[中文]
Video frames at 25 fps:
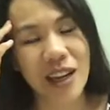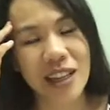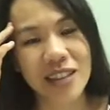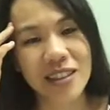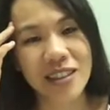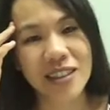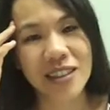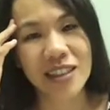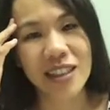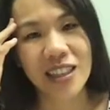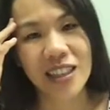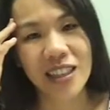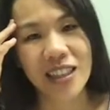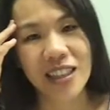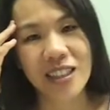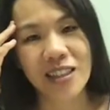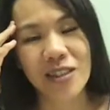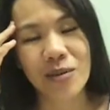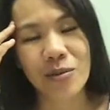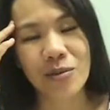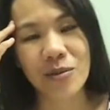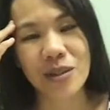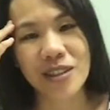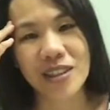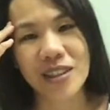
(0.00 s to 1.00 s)
还是
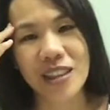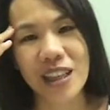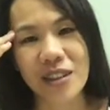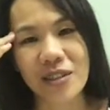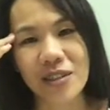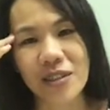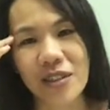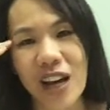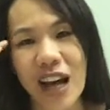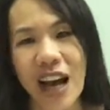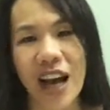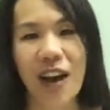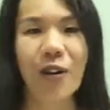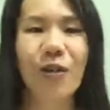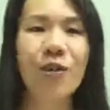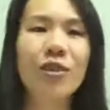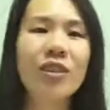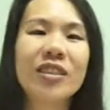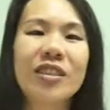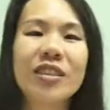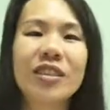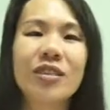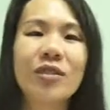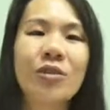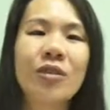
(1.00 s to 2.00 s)
我们想说啊，我
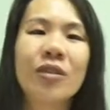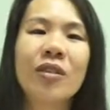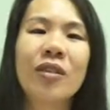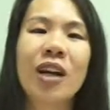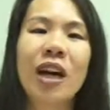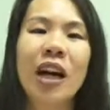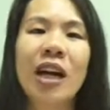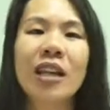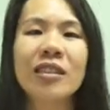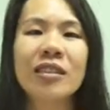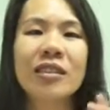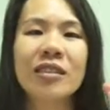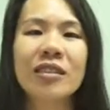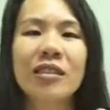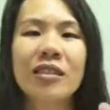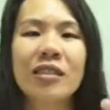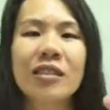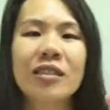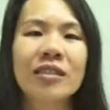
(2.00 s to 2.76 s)
已经很